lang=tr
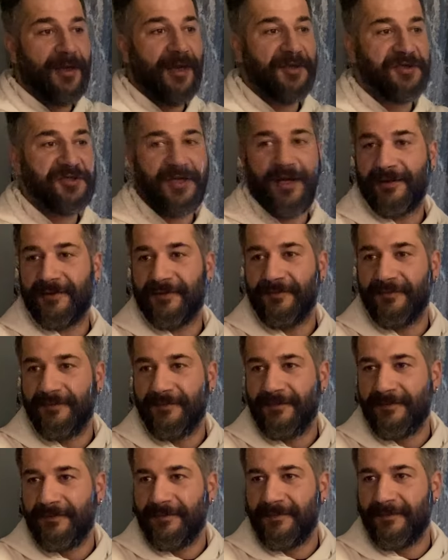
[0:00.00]
geç kaldım.
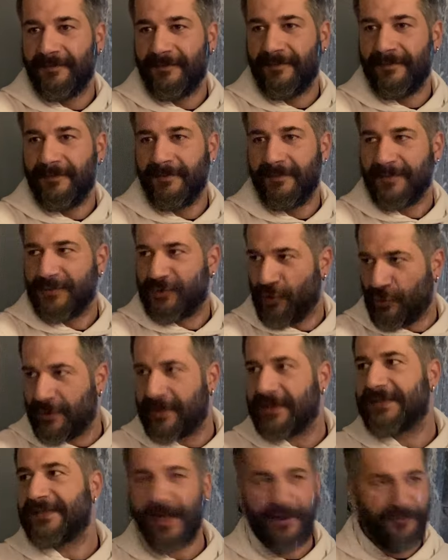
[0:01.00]
Çok
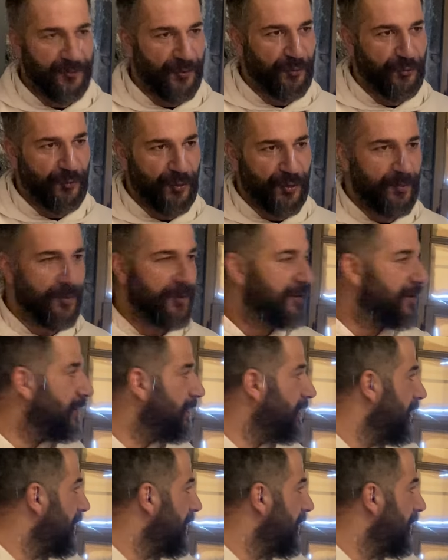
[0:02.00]
kısa anlatıyorum olayı.